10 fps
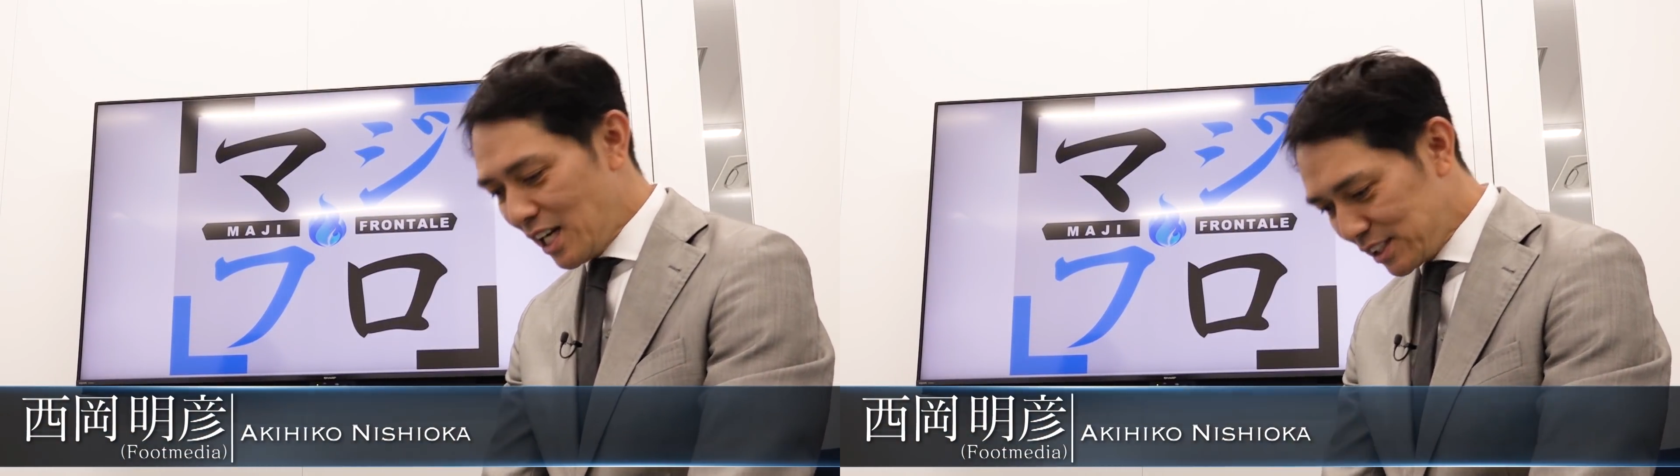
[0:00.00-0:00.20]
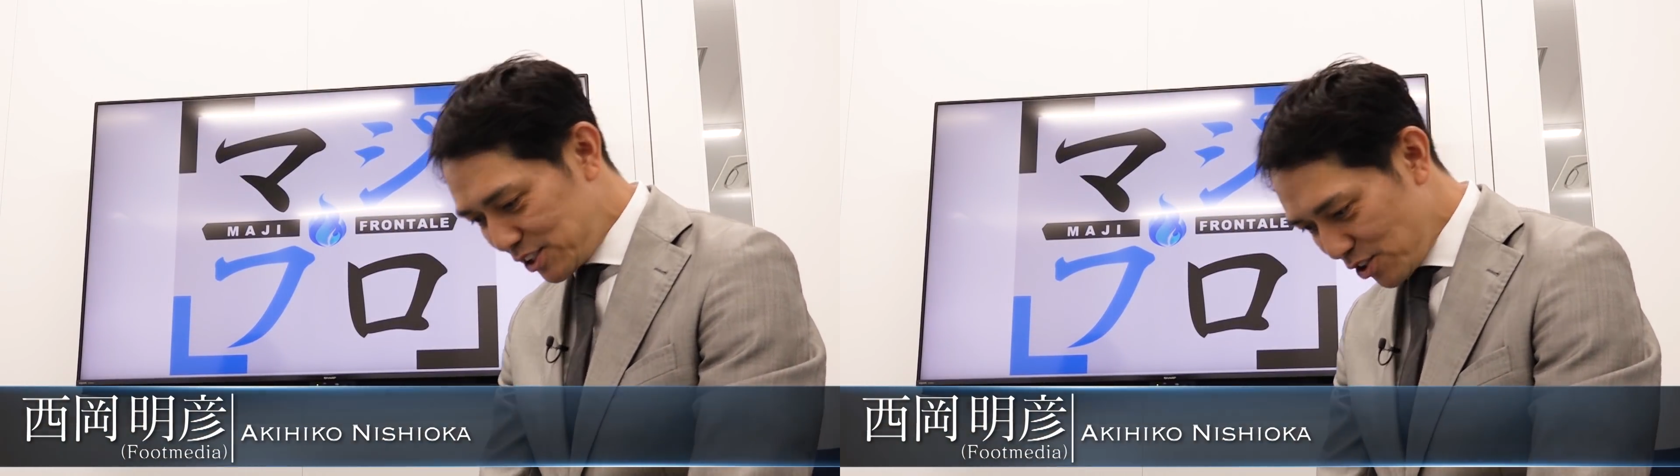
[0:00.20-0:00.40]

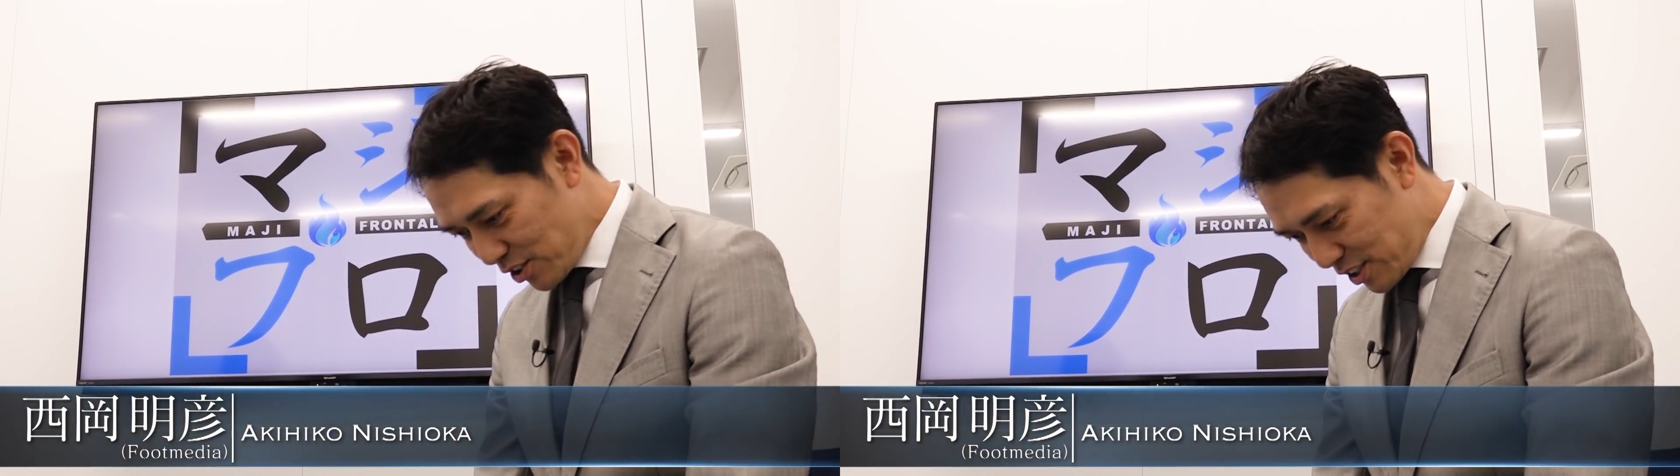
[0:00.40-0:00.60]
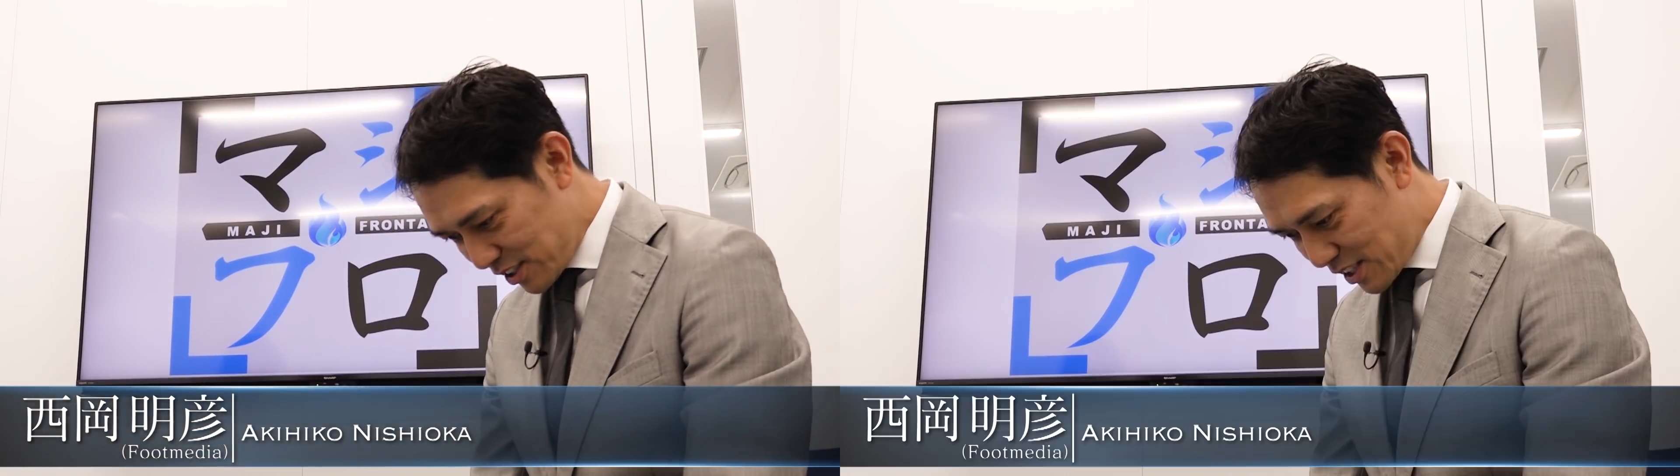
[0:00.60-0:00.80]
月
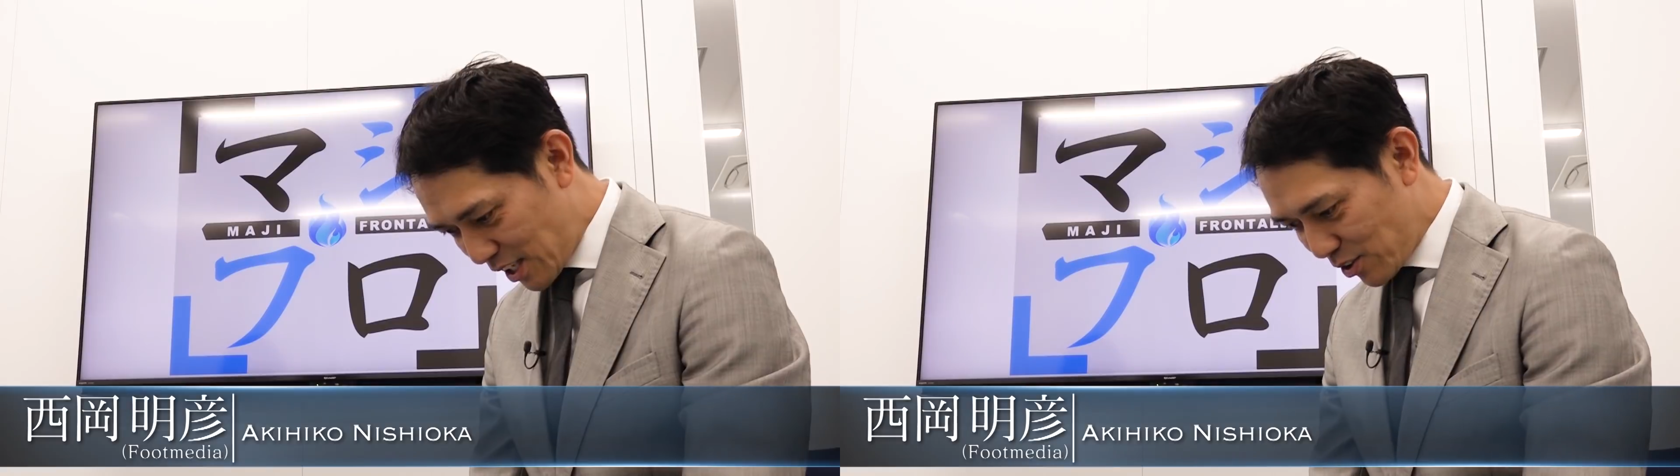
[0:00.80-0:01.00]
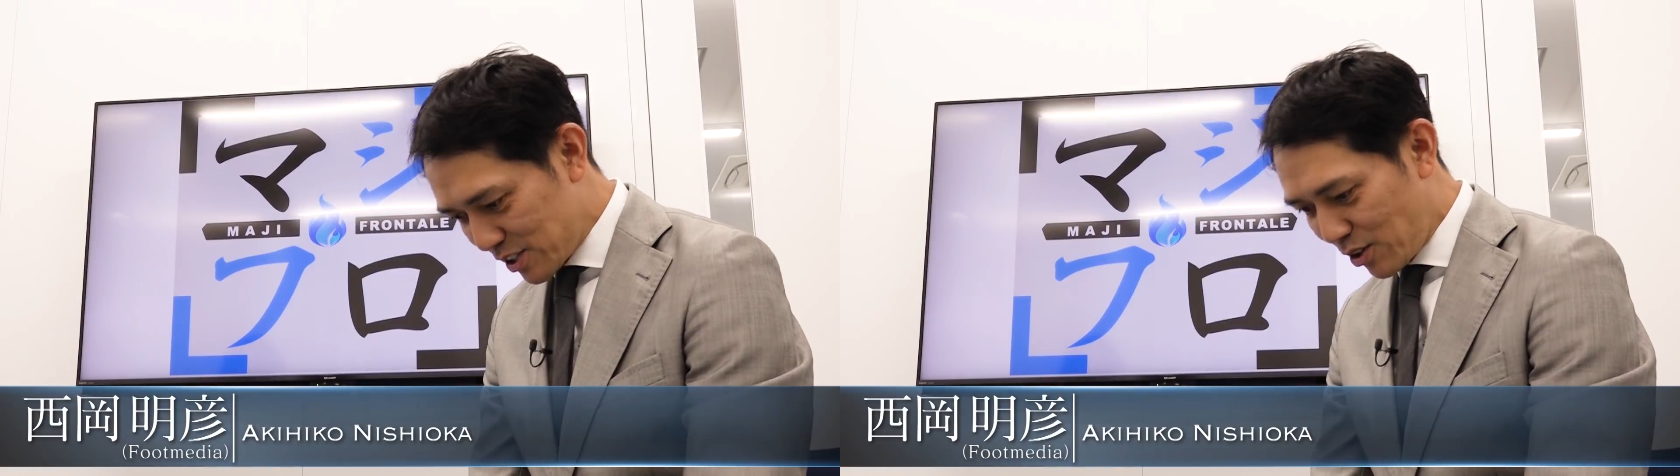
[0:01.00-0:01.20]
より
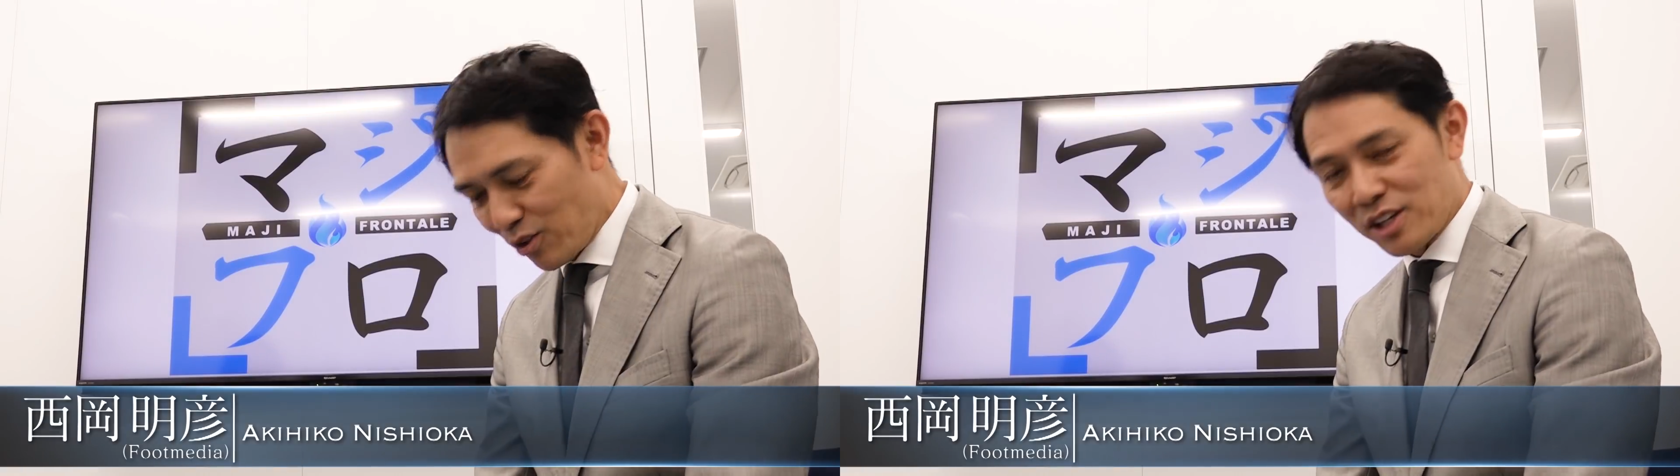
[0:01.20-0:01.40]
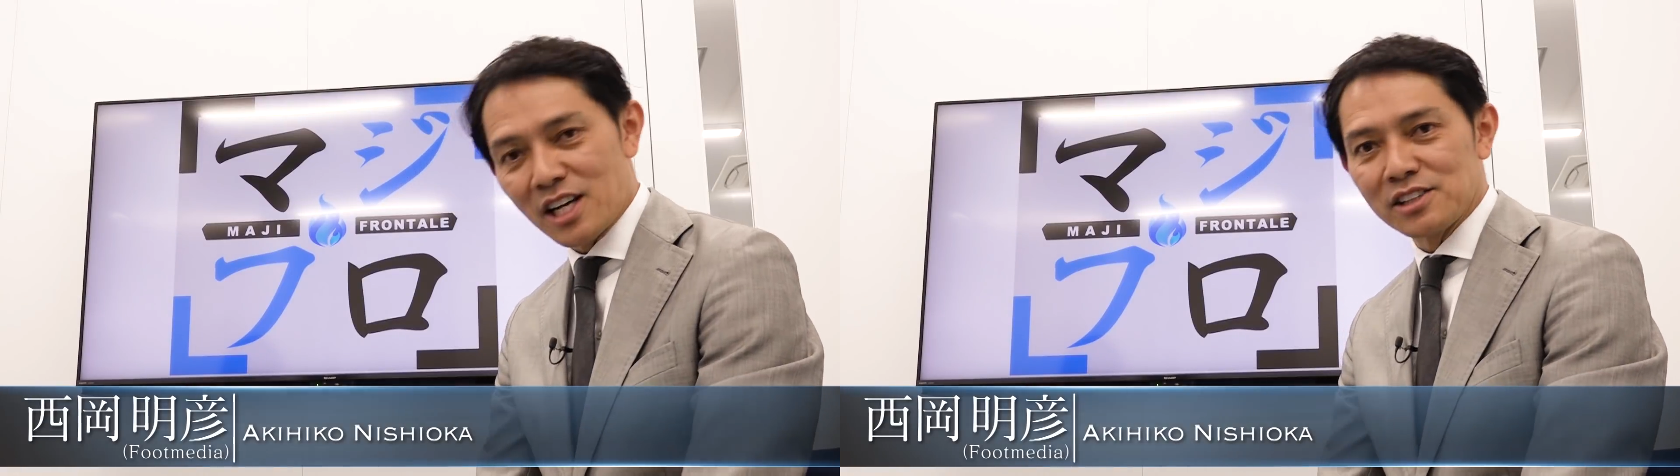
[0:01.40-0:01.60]
スタートした
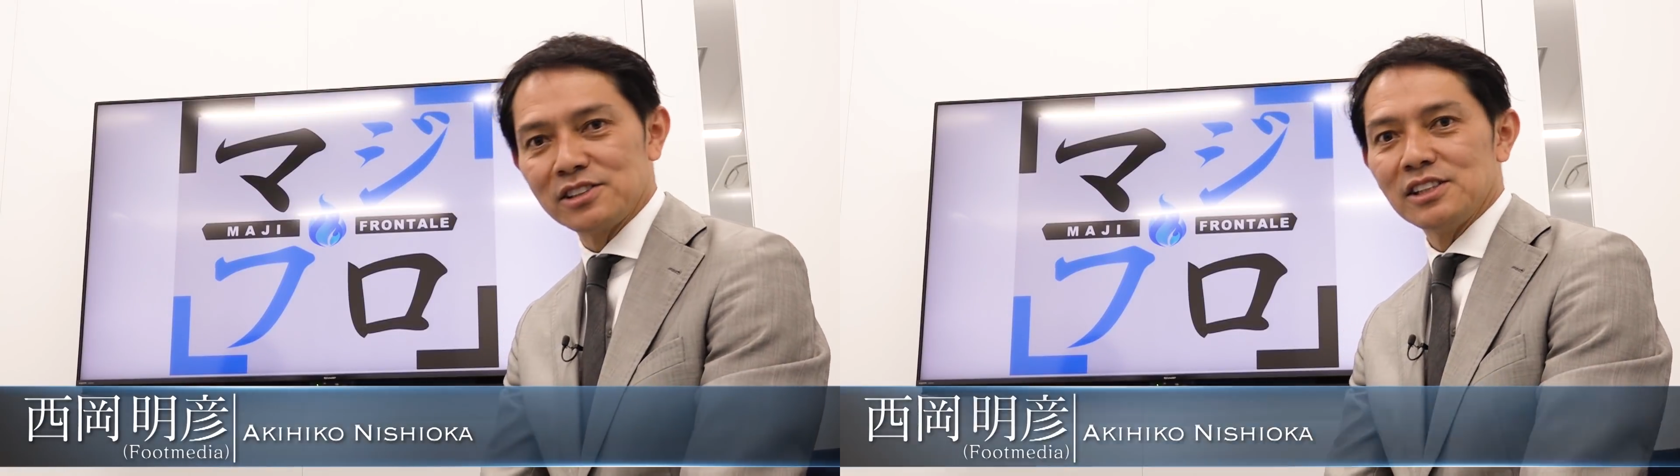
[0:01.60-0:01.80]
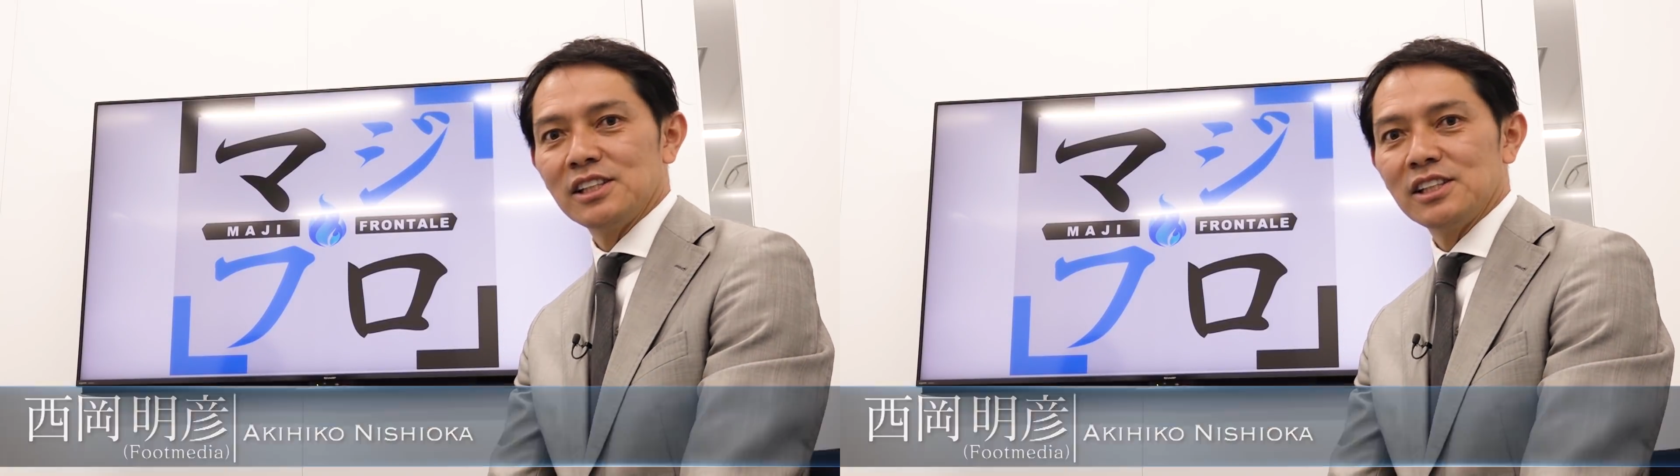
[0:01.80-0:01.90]
この企画